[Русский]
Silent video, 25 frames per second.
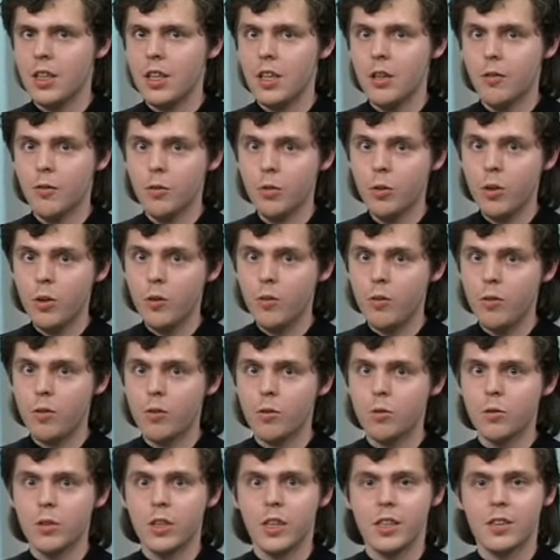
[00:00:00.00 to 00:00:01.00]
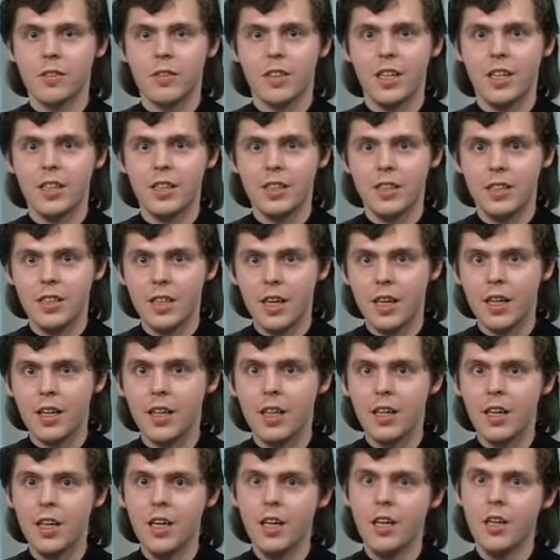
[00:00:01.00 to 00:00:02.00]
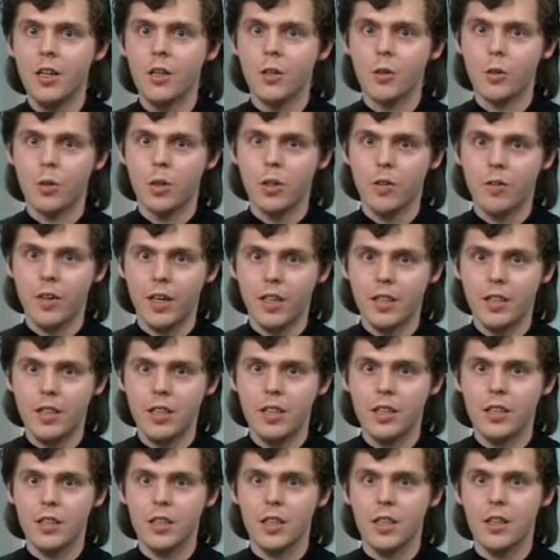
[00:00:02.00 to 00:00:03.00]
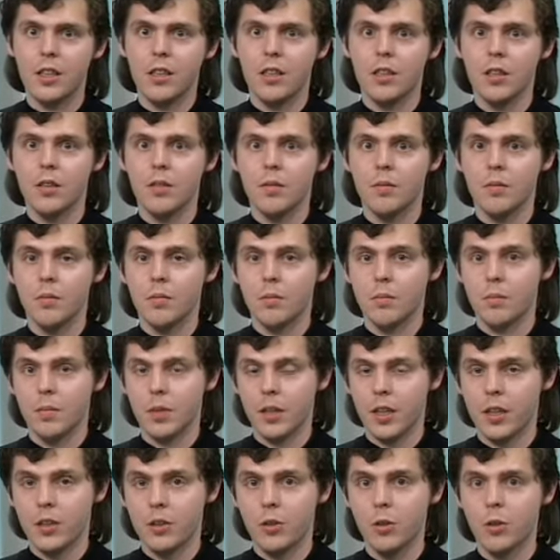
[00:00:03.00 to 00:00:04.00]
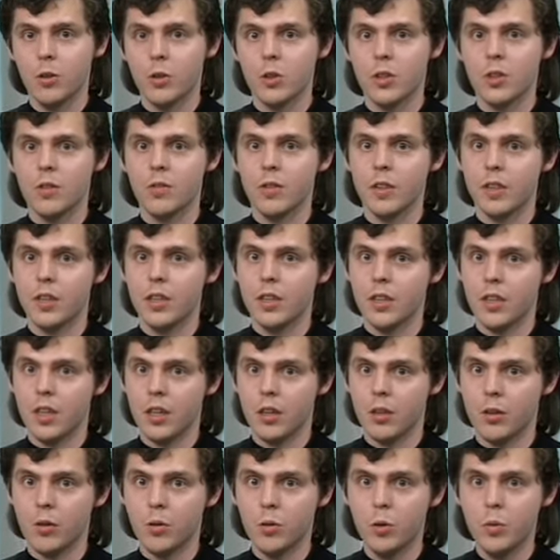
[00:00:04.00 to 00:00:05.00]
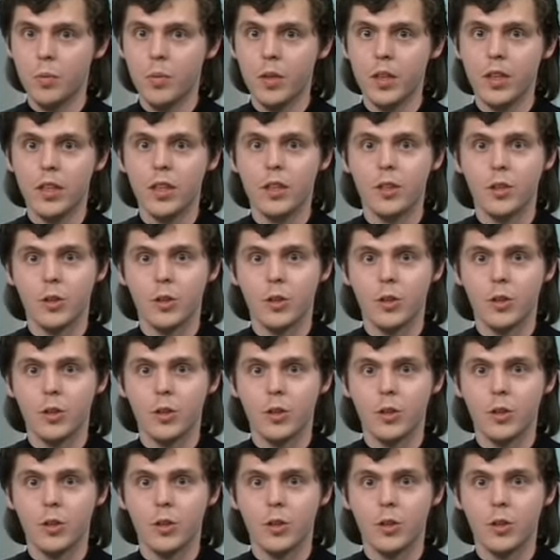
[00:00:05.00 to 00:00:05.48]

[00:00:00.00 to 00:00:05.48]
И вновь у нас в гостях руководитель молодежного киноклуба